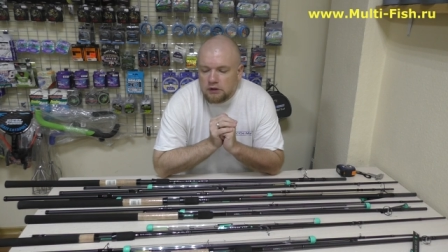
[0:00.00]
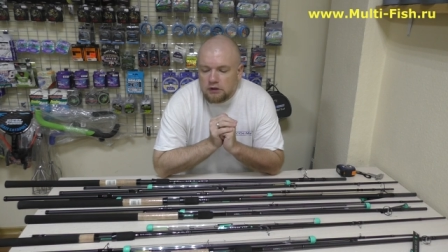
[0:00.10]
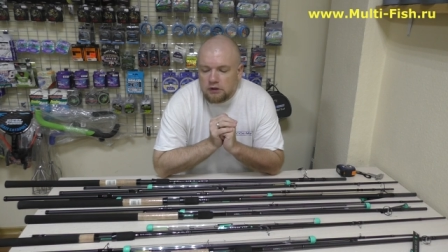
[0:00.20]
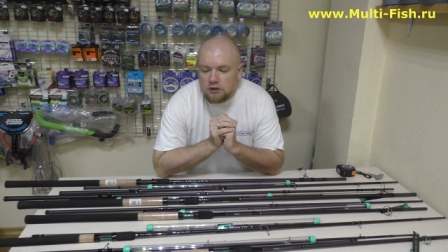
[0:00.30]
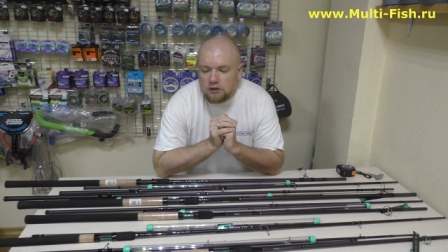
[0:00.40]

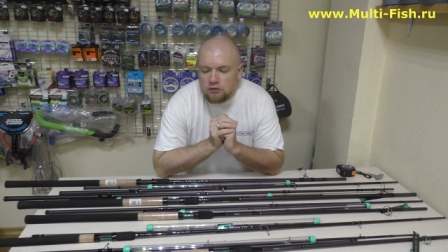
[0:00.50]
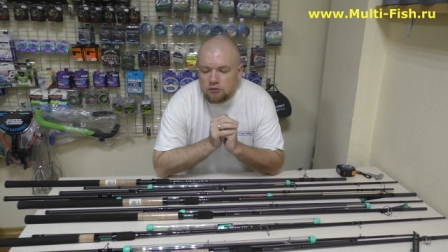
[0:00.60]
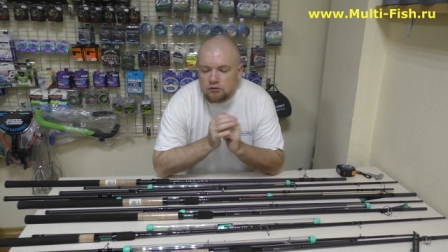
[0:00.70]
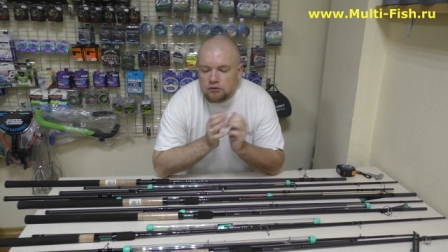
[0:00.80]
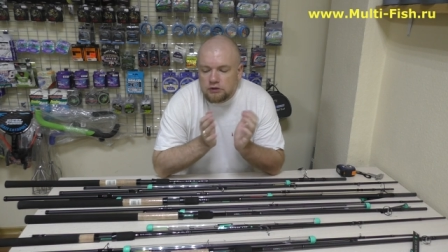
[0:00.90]
э,
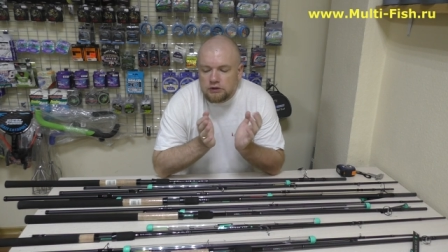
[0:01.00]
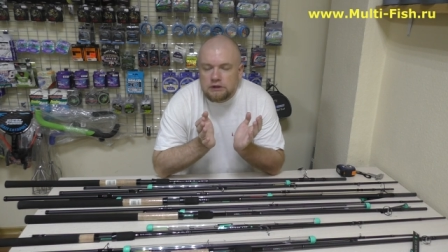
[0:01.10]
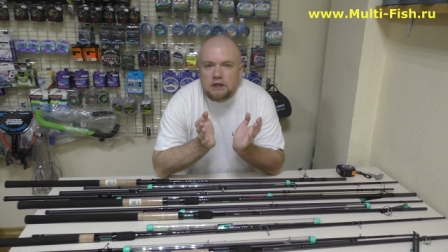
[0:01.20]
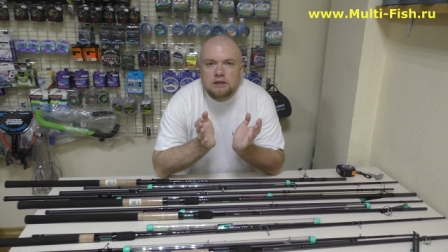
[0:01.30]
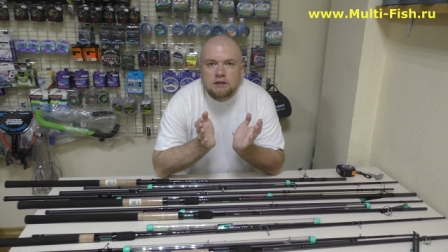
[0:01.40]
ну,
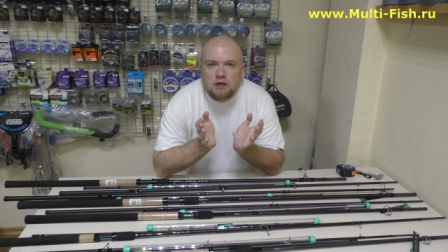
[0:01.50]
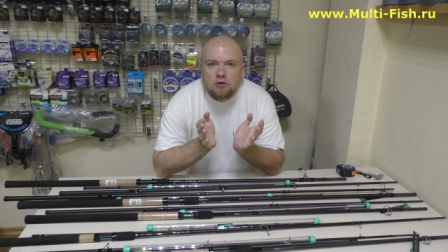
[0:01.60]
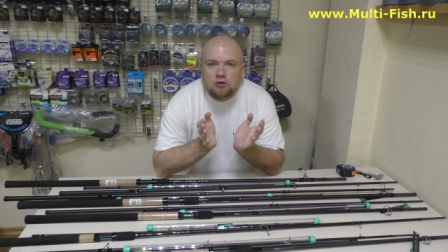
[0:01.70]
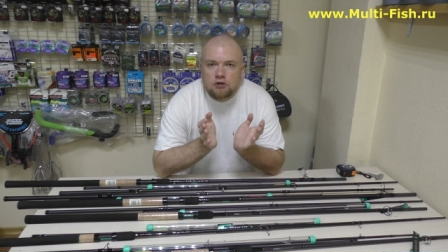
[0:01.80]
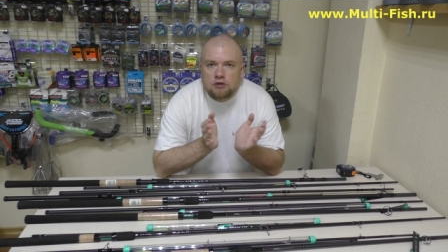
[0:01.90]
со, с
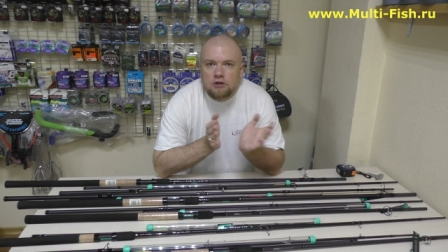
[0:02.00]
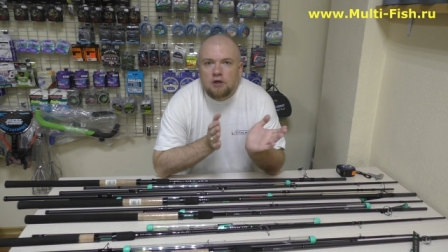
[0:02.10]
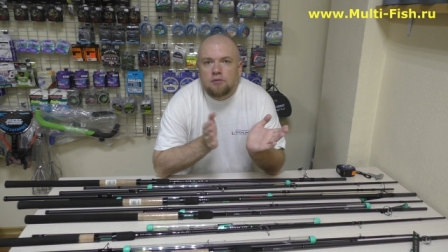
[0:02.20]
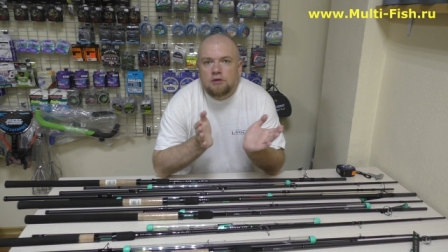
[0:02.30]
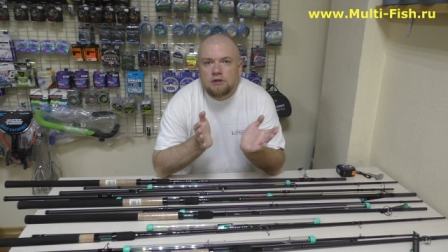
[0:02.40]
хорошей,
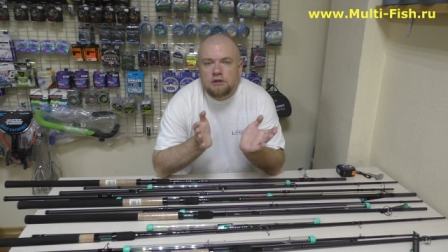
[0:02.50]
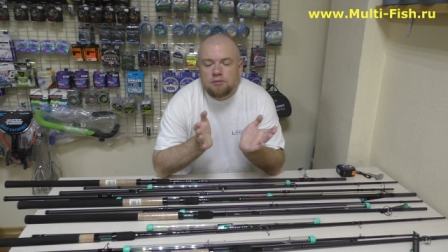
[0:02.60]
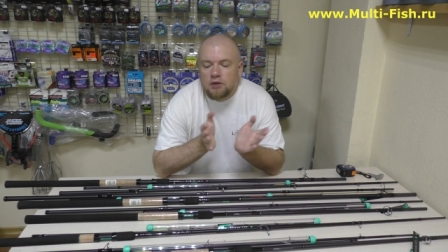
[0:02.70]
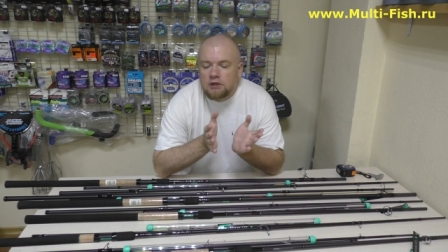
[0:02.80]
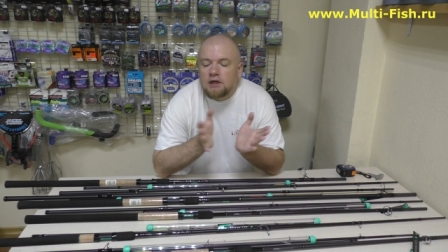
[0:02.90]
там,
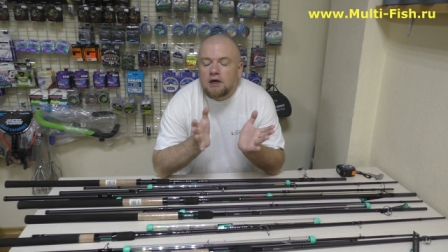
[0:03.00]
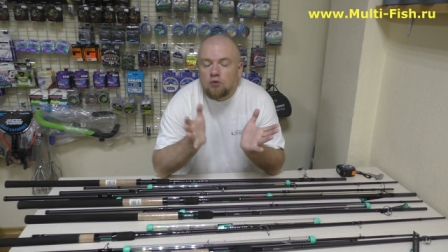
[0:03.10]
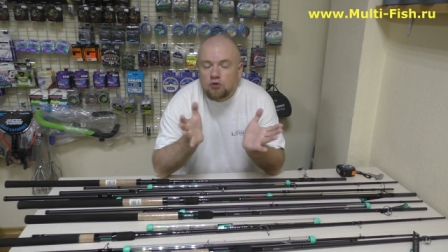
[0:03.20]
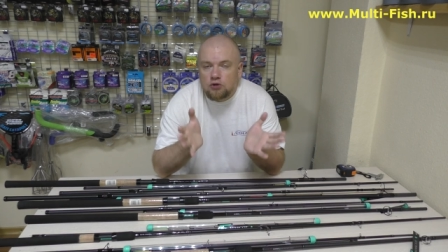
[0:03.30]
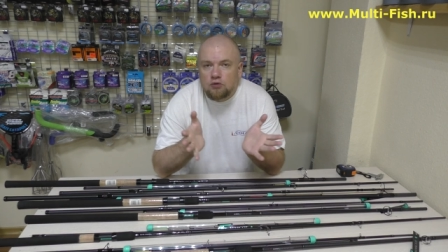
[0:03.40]
с, на
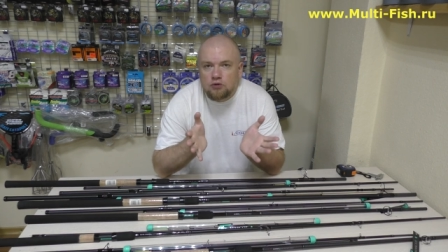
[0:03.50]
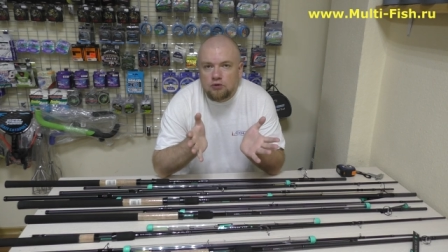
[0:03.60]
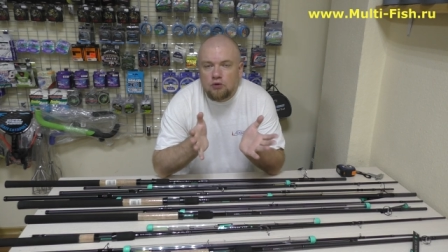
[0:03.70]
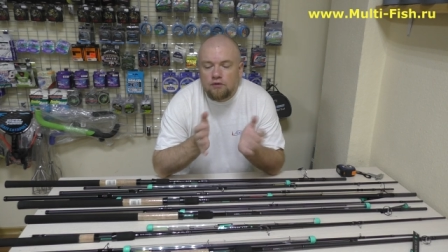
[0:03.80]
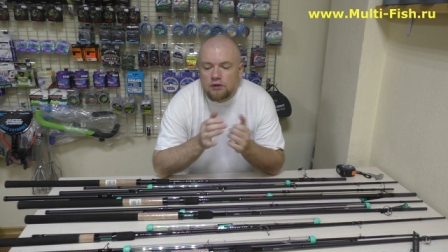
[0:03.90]
хороших
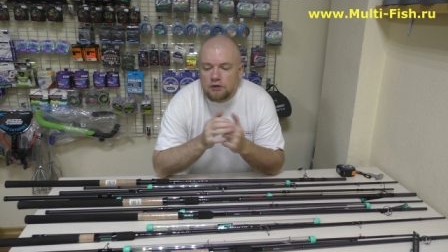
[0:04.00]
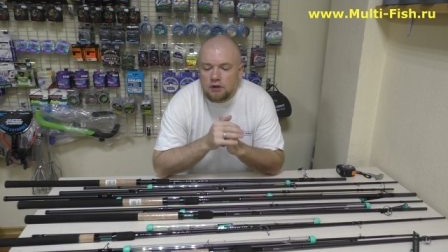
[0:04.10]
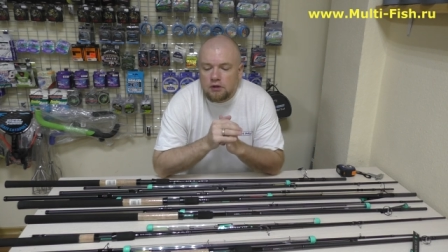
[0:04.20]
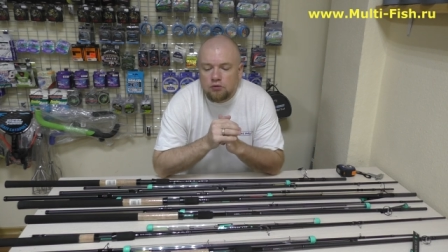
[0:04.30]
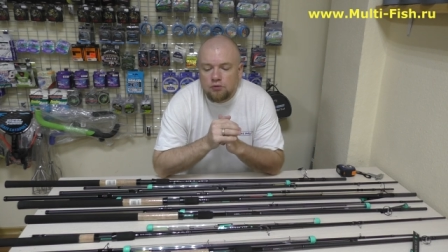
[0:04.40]
условиях
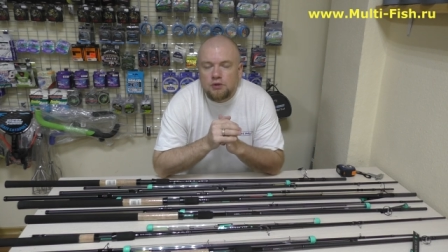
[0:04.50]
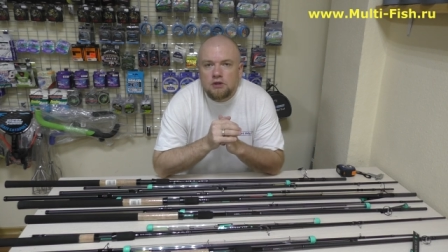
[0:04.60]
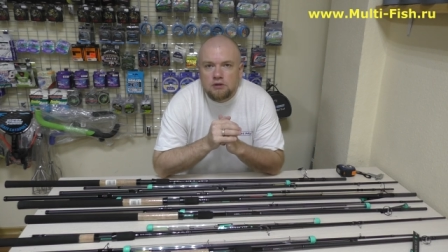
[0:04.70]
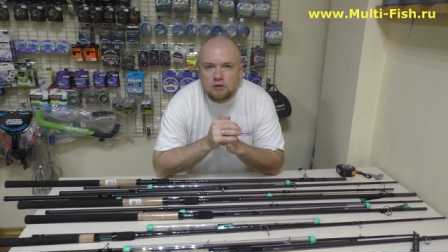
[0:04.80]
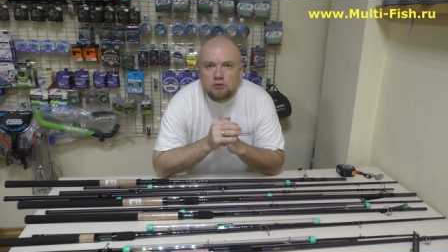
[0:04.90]
да,
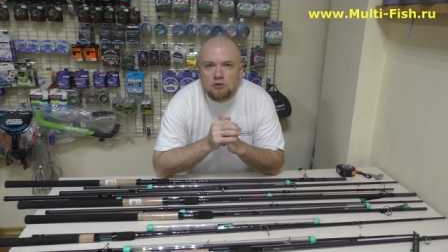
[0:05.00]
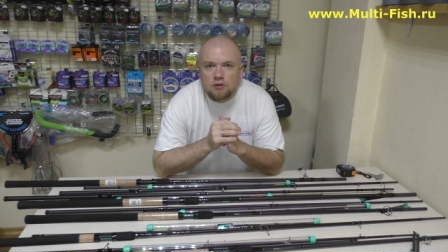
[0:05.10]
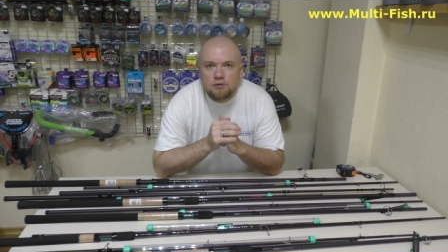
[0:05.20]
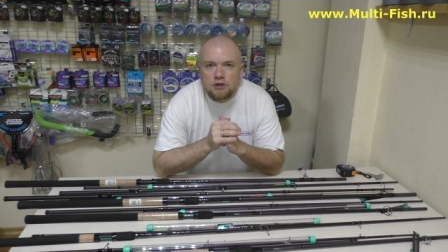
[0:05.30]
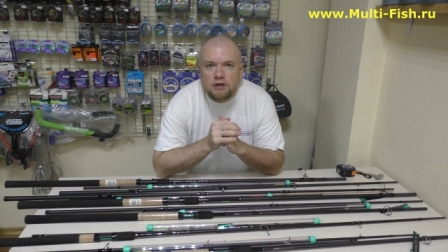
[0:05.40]
купить эту
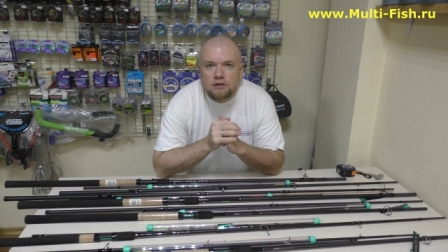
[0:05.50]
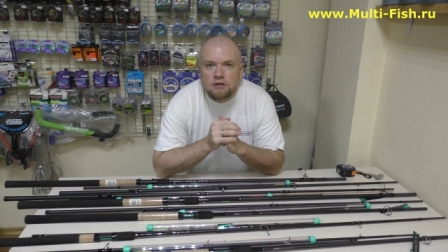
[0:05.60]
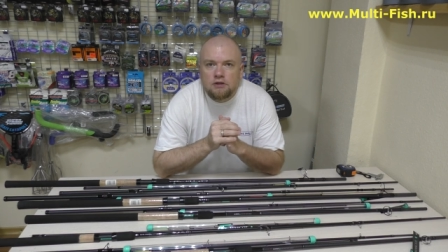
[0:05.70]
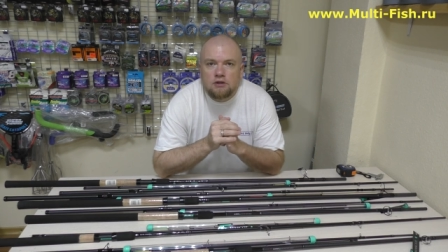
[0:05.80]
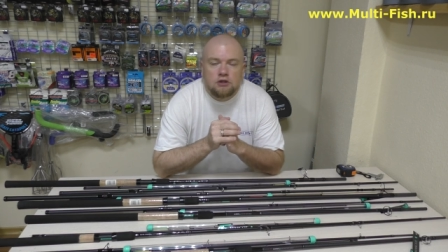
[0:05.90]
запчасть,
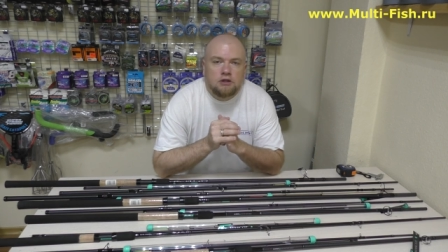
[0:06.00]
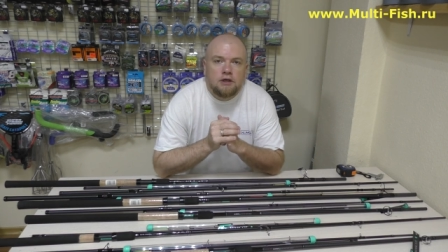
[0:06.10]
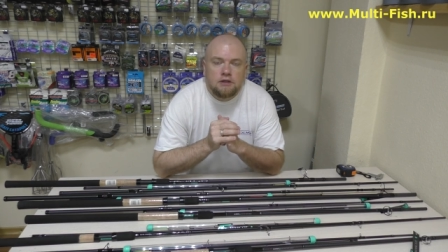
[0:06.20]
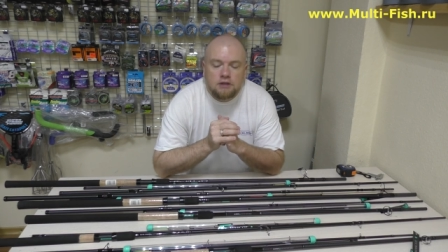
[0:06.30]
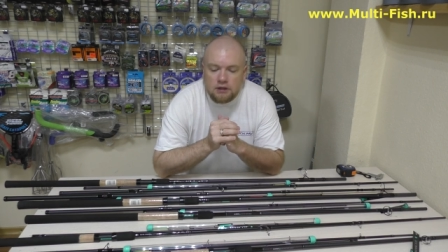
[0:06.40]
не
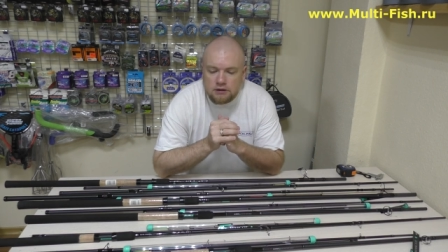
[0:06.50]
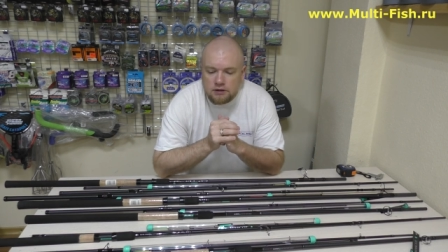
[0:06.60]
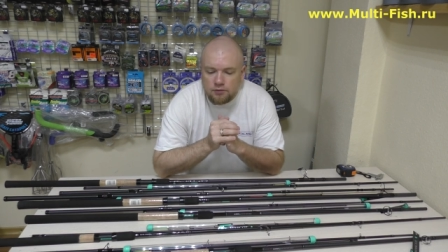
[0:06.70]
дожидаясь акции.